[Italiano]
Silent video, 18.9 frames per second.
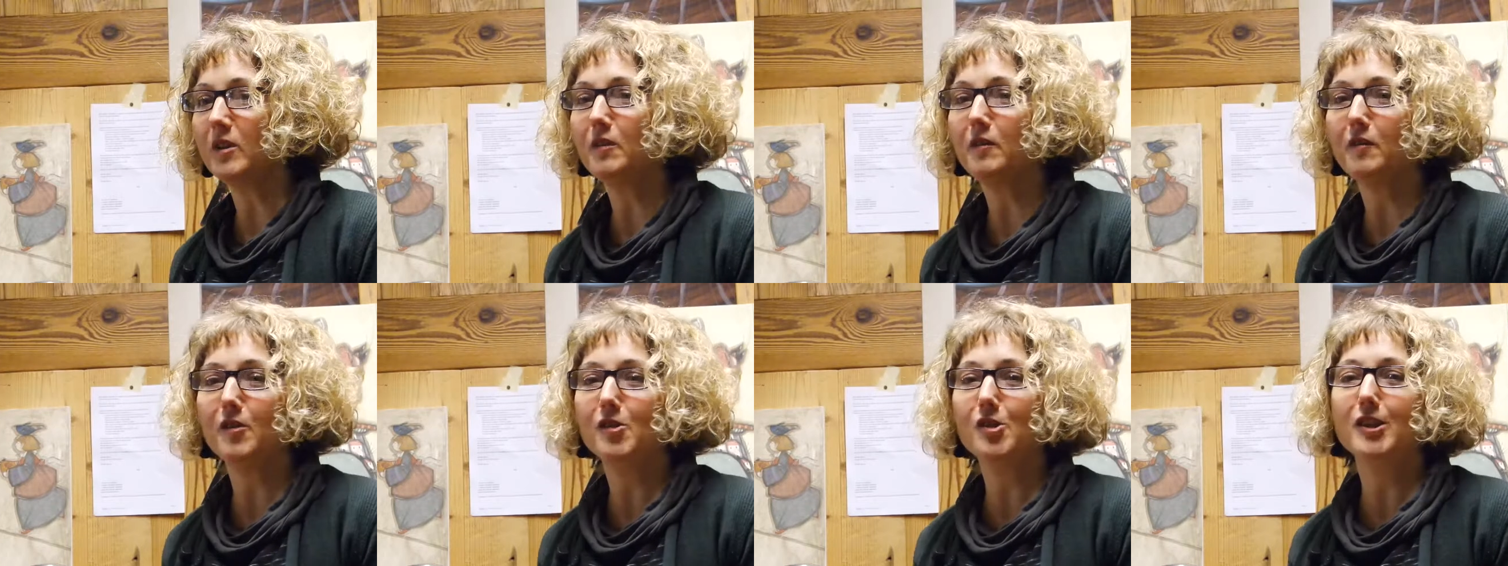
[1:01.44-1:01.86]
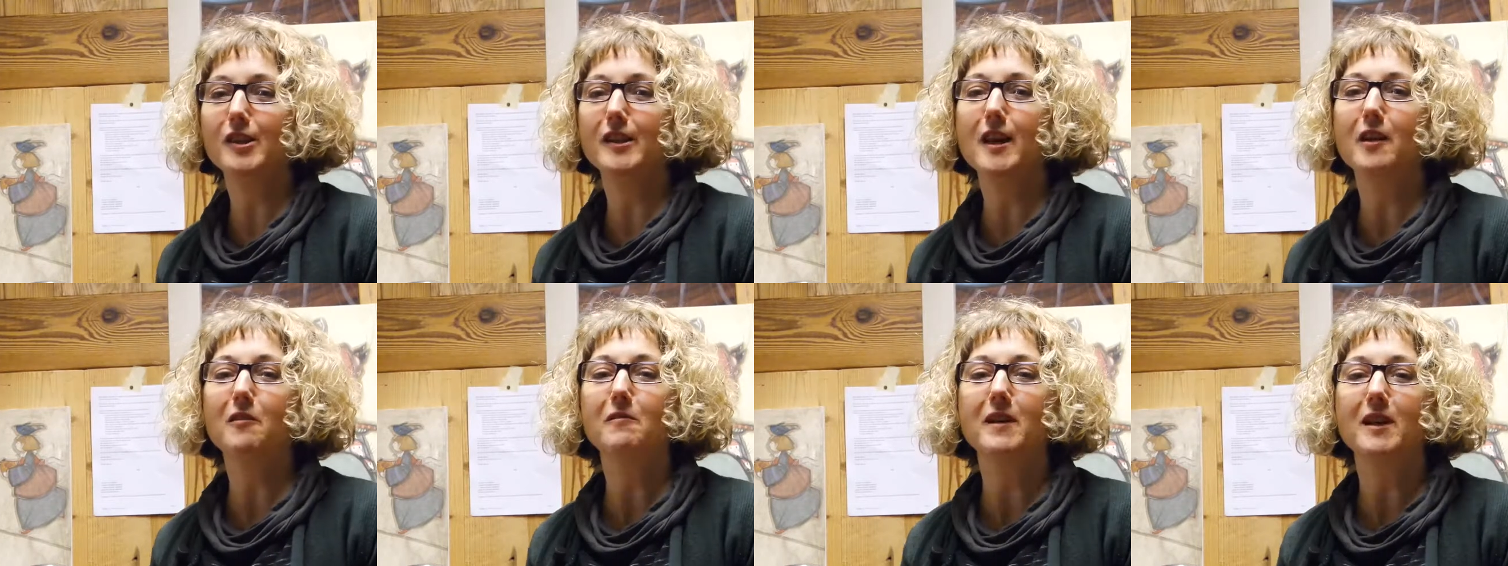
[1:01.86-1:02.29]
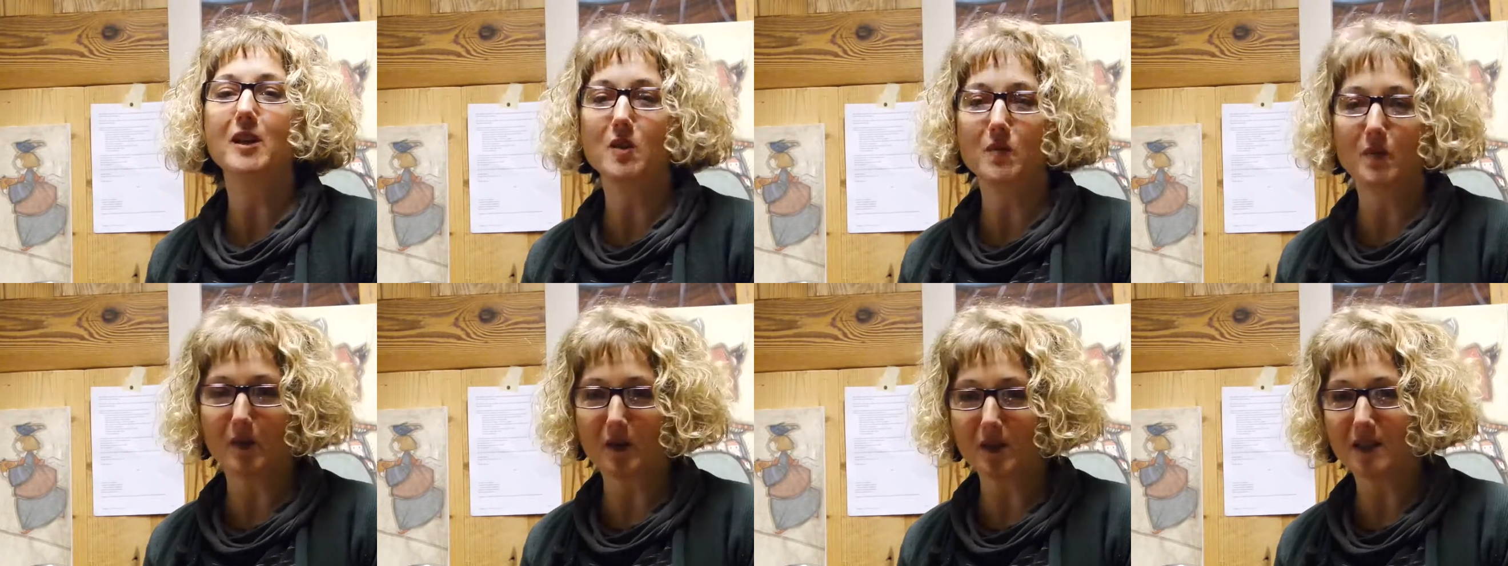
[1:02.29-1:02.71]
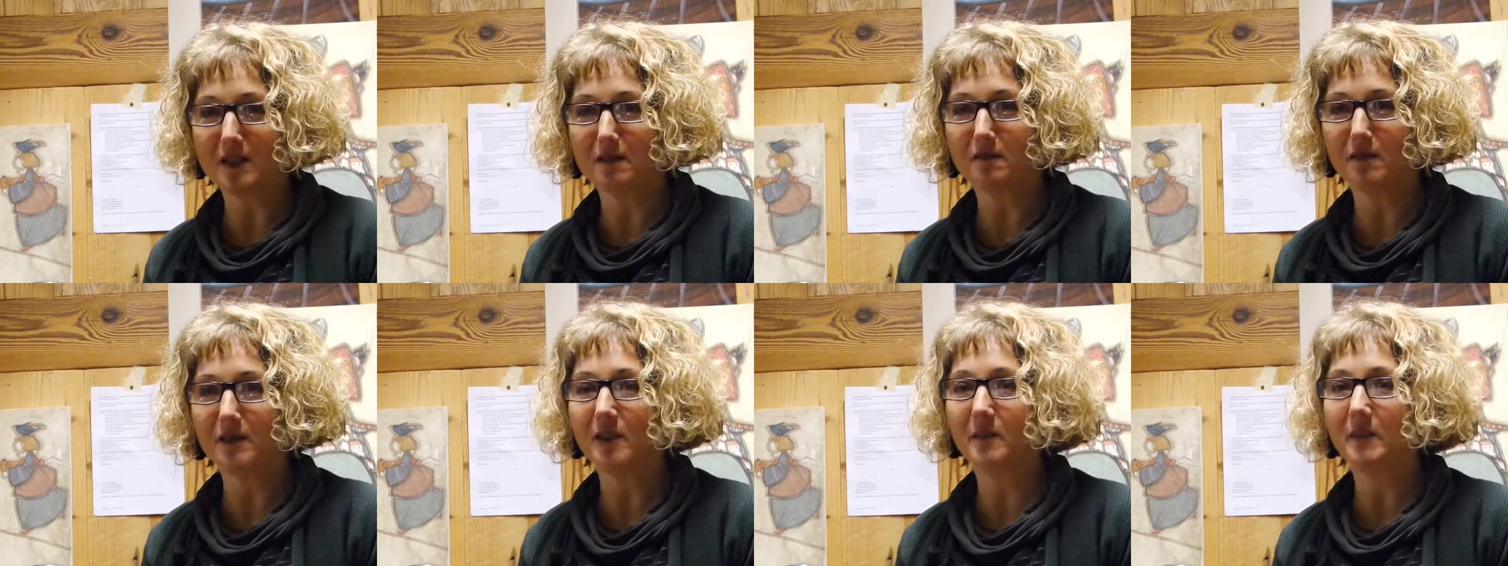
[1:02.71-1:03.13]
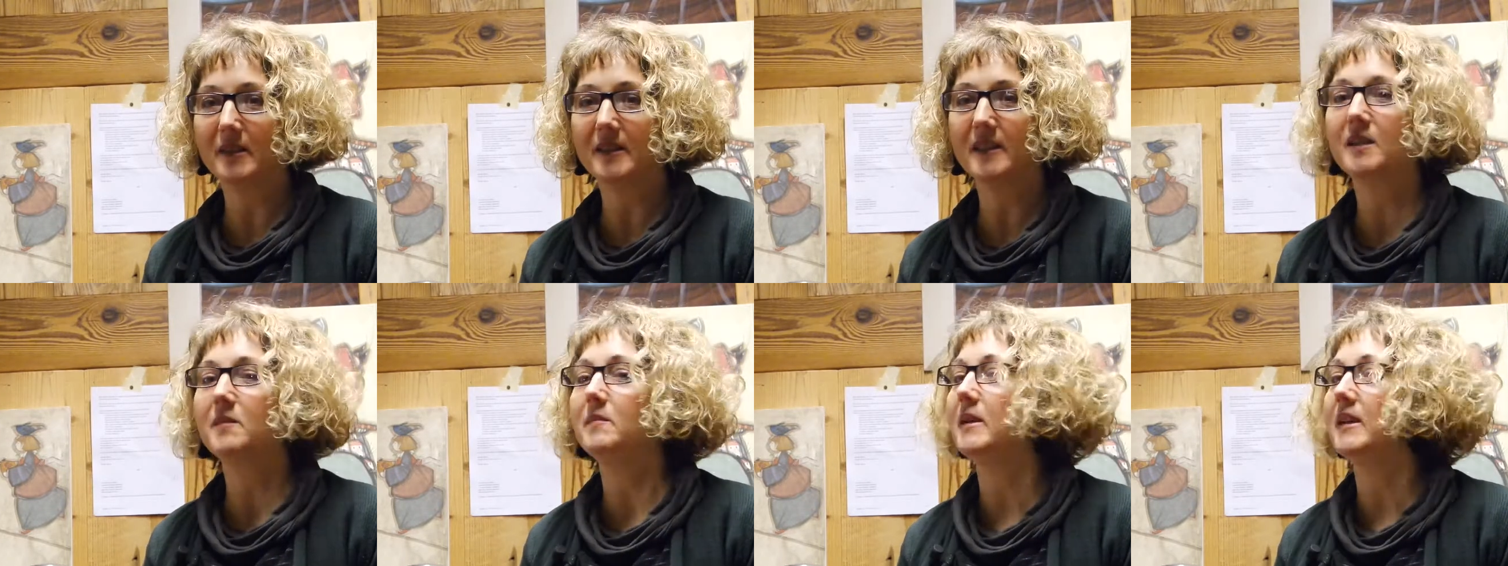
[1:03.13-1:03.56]
cui è difficile dare una risposta
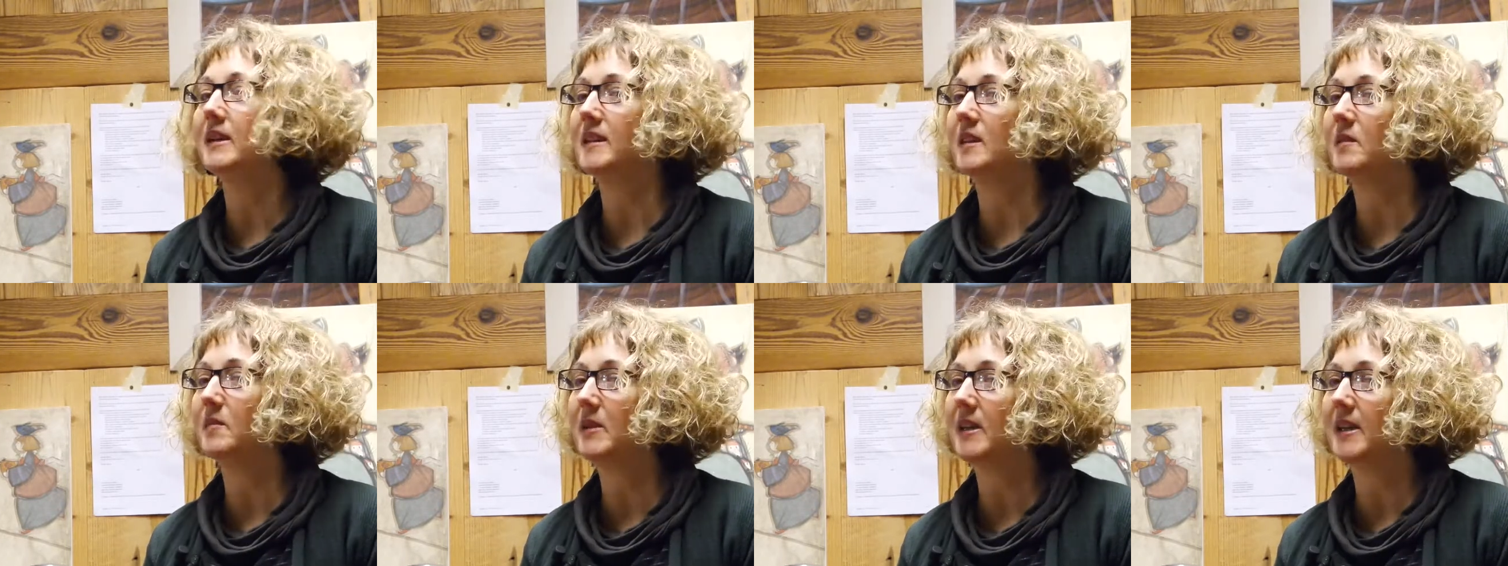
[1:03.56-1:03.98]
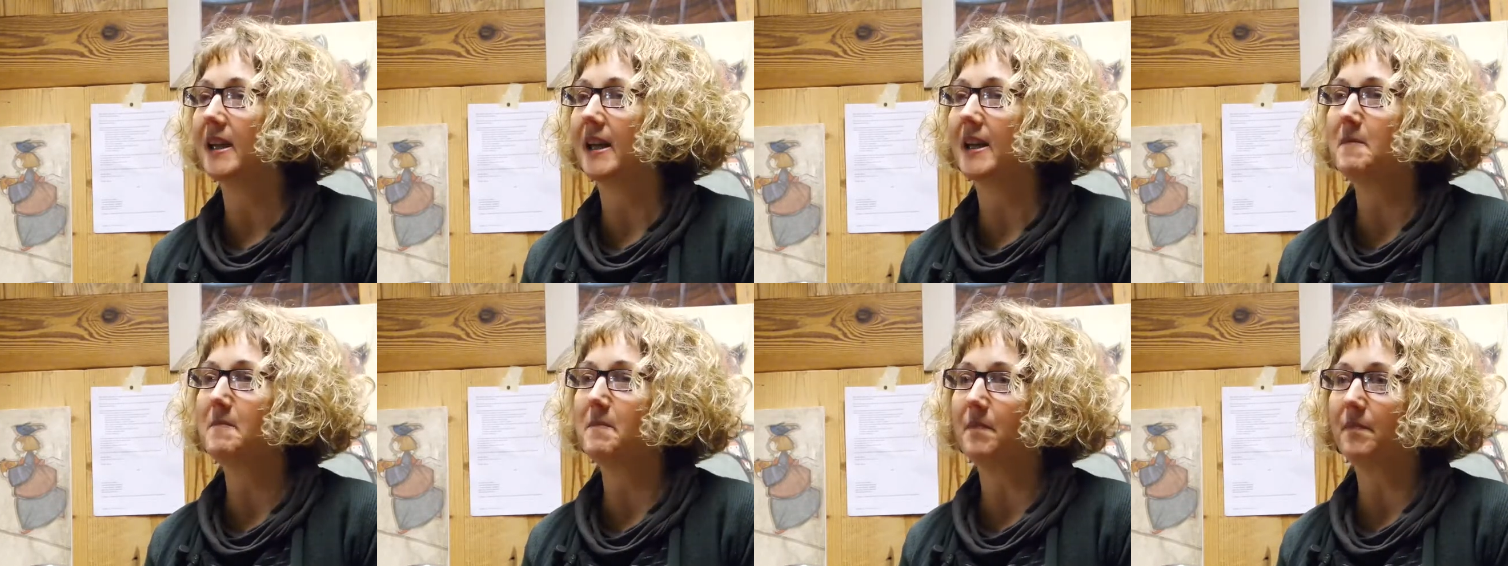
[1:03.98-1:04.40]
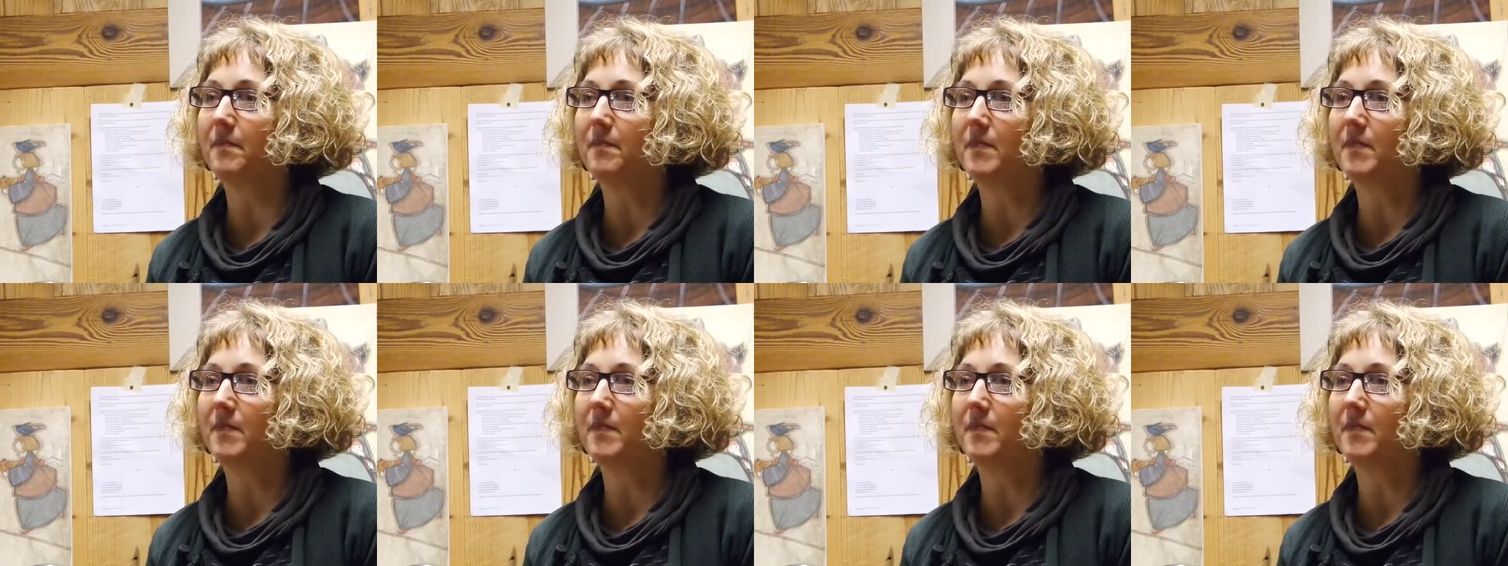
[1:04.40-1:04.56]
fondamentalmente perché